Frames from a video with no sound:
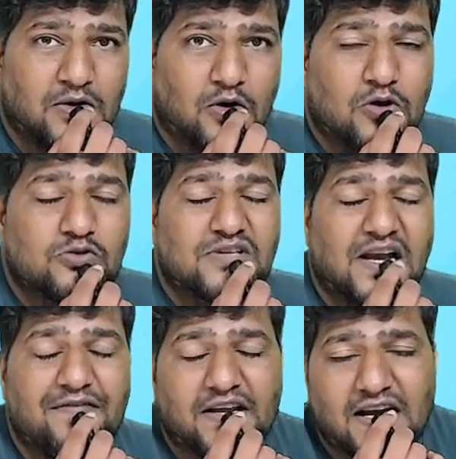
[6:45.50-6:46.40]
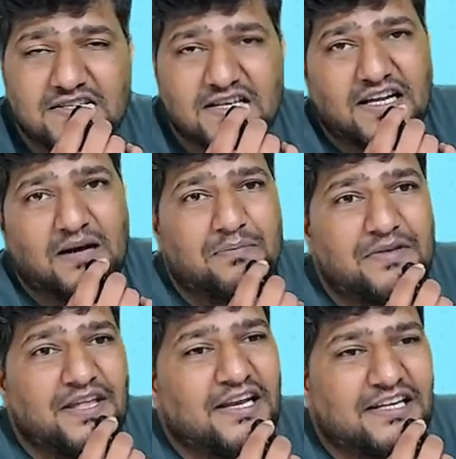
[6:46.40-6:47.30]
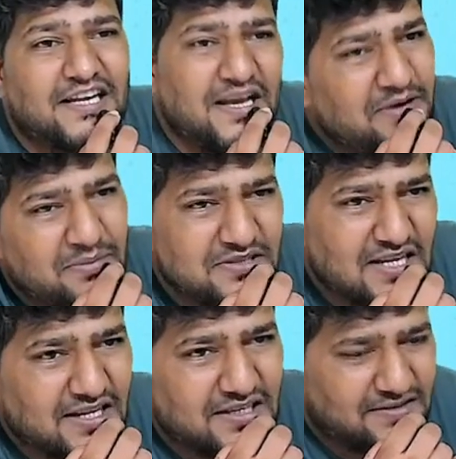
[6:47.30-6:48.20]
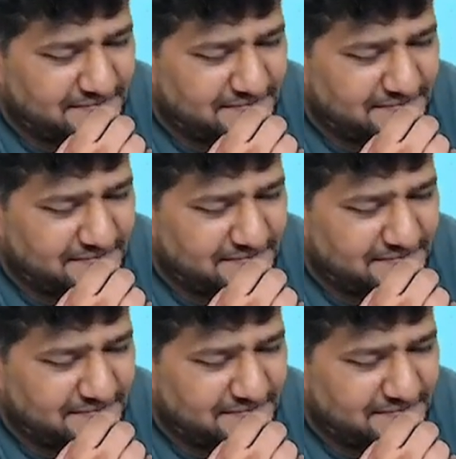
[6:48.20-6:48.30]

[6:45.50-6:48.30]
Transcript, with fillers: और दूसरा इफेक्ट कहा जाएगा पीएनएल के डेबिट पे जाएगा